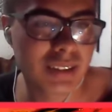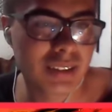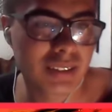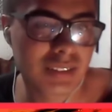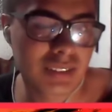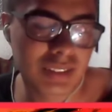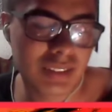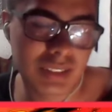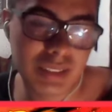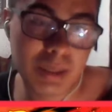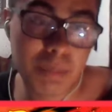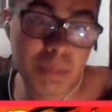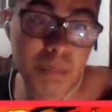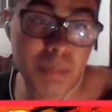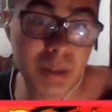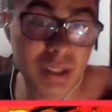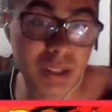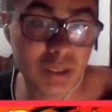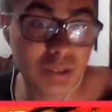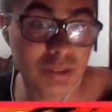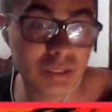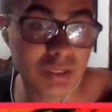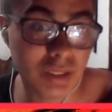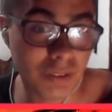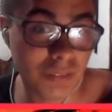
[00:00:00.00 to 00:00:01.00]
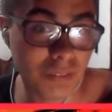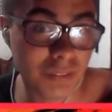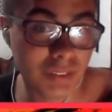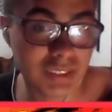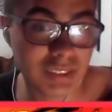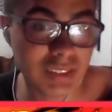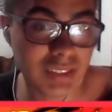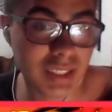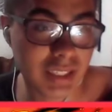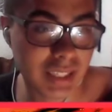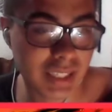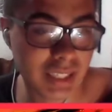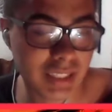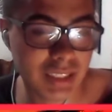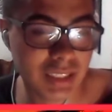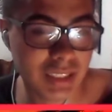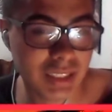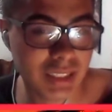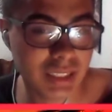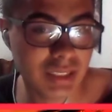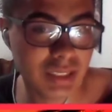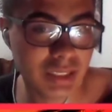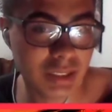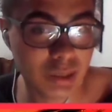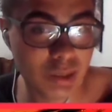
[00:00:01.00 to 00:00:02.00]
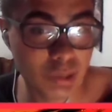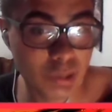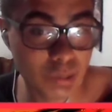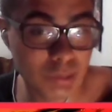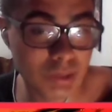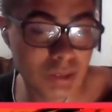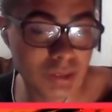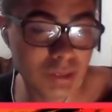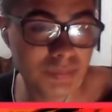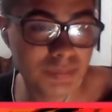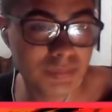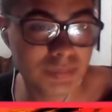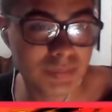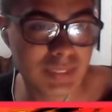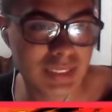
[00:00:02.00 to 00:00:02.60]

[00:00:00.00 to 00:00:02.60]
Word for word: tiene menos defensa que Jiren incluso.